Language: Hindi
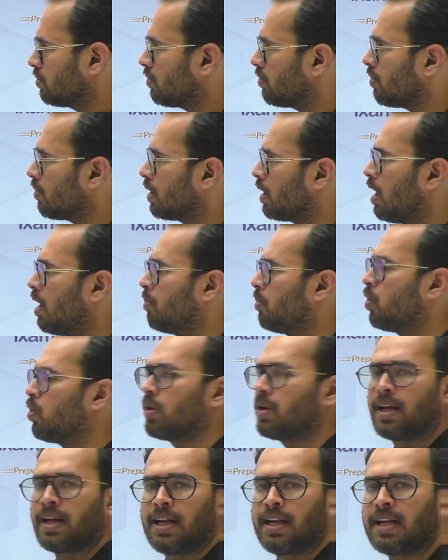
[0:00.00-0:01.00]
हम लोग
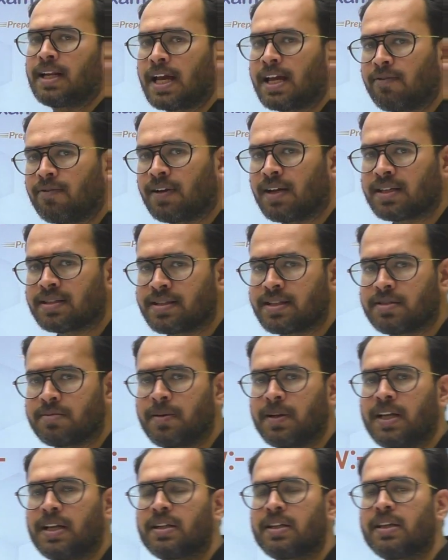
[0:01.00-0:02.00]
डेली लाइव क्लासेस भी
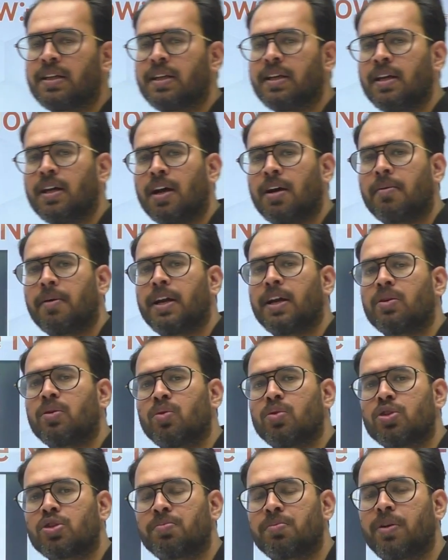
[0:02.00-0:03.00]
लेते हैं हमारे
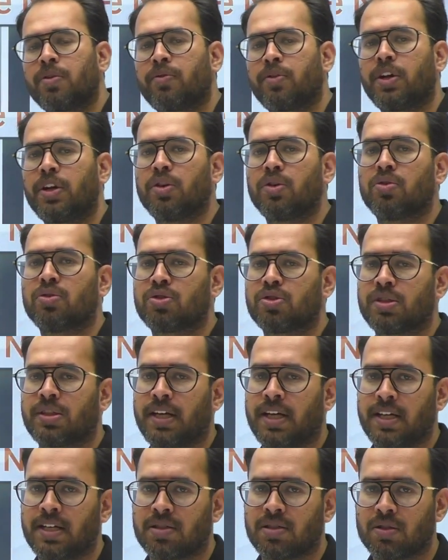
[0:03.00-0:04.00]
कोर्स में वीडियोस
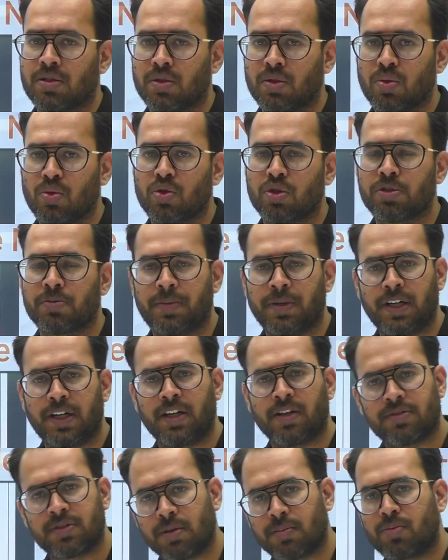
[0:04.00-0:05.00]
टेस्ट नोट्स पीडीएफ
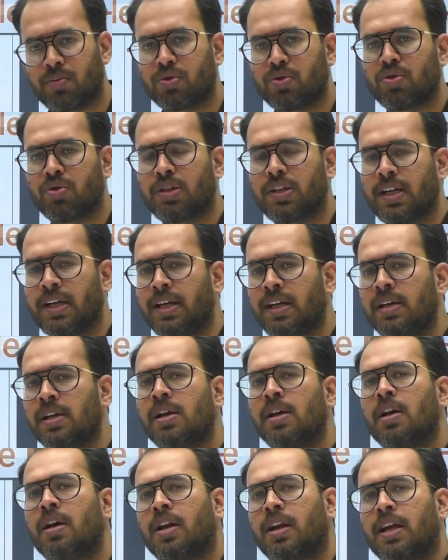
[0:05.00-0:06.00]
सब कुछ होता है
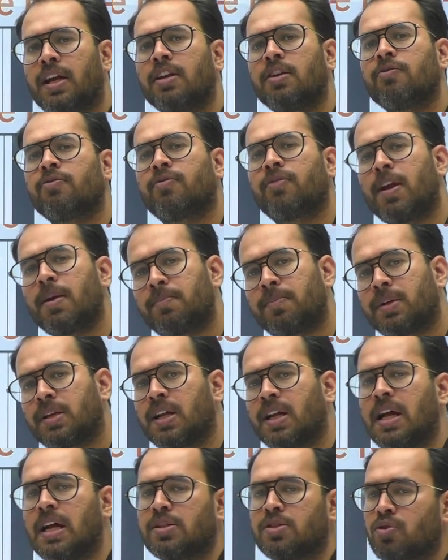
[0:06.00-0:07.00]
लेकिन फ्लिप
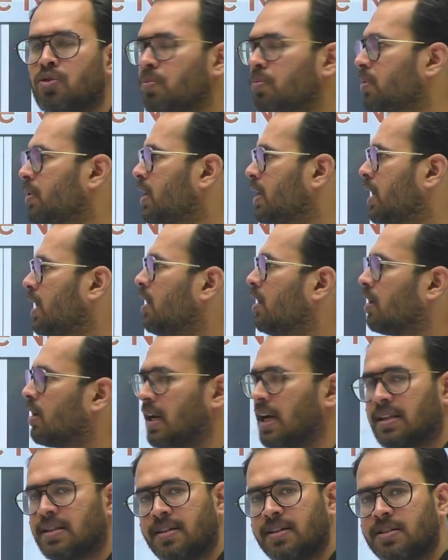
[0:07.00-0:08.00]
क्लासरूम भी है
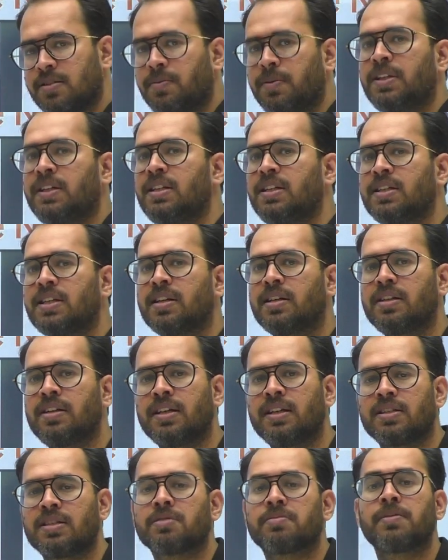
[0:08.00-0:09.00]
क्लासेस भी दी जाती हैं
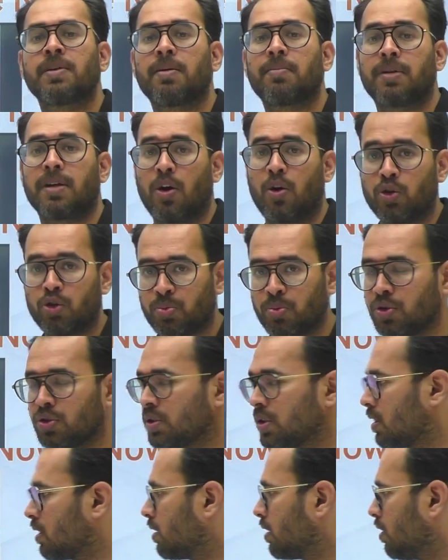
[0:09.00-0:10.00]
जिसमें आप डाउट्स पूछ
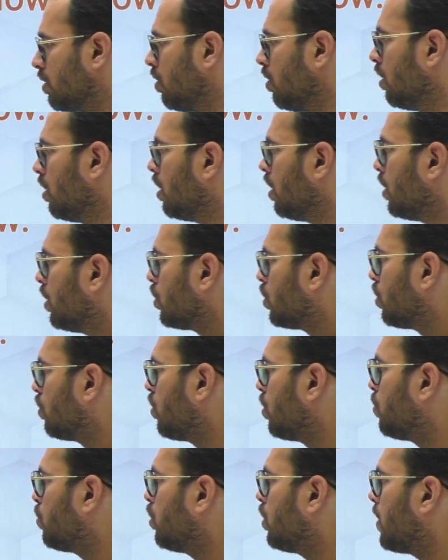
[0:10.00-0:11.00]
सकते हो तो वो
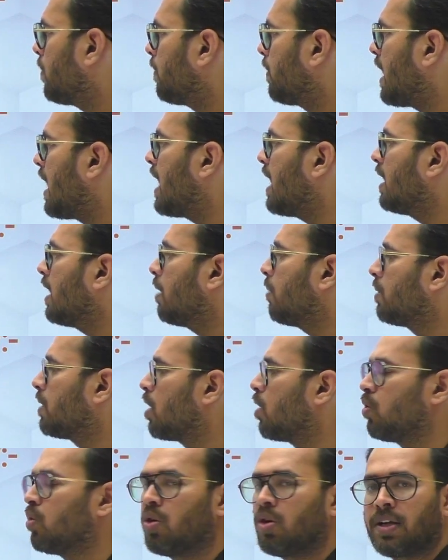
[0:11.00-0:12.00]
पूरा प्लान आप
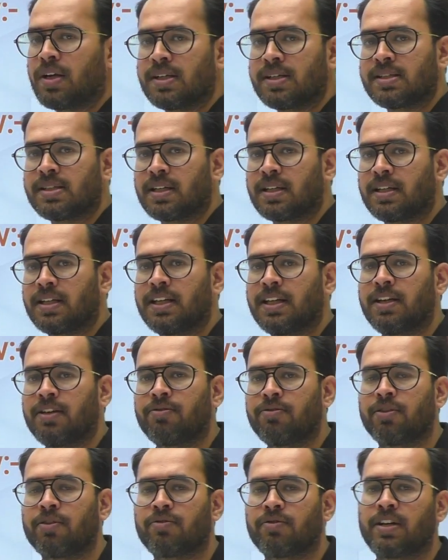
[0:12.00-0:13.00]
डाउनलोड कर सकते हैं
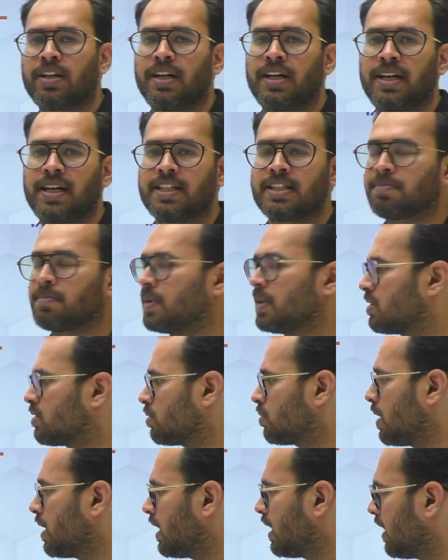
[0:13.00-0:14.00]
50 डेज प्लस
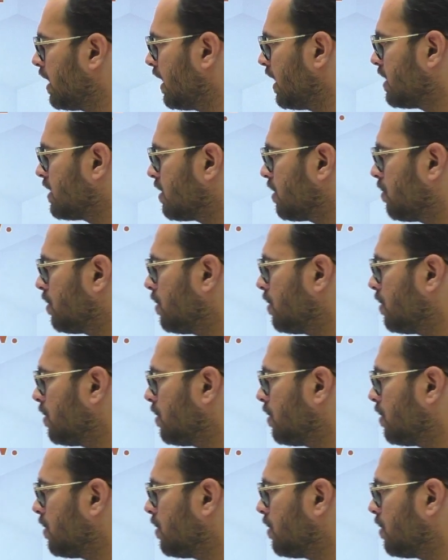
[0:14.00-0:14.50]
20 डेज अभी